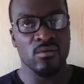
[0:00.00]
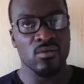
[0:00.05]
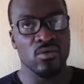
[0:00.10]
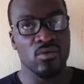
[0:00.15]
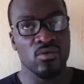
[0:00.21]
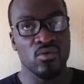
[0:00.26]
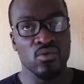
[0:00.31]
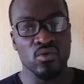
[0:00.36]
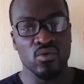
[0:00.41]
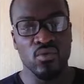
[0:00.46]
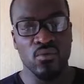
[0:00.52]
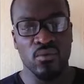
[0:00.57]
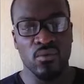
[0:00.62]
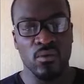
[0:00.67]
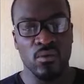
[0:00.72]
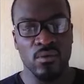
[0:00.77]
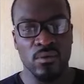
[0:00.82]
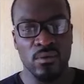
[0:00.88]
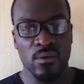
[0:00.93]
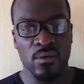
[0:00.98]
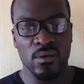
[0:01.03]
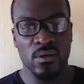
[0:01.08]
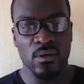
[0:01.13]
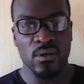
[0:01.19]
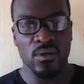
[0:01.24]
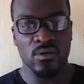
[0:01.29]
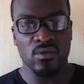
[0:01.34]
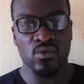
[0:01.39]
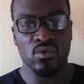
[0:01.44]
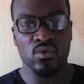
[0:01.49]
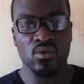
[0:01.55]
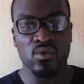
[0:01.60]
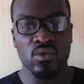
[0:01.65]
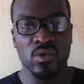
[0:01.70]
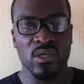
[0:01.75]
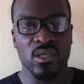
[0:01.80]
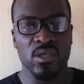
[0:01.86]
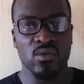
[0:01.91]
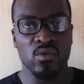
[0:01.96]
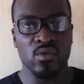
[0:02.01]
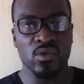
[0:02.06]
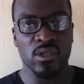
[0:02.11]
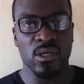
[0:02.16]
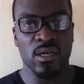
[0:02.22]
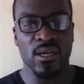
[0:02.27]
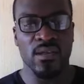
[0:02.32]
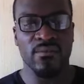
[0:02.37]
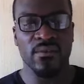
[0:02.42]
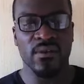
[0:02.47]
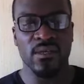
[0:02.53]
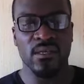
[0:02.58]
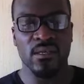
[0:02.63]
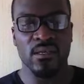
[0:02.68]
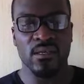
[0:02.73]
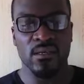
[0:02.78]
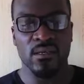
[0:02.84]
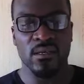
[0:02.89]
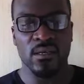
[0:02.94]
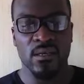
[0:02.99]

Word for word: que nous souffrons de tout ce qui touche à l'Afrique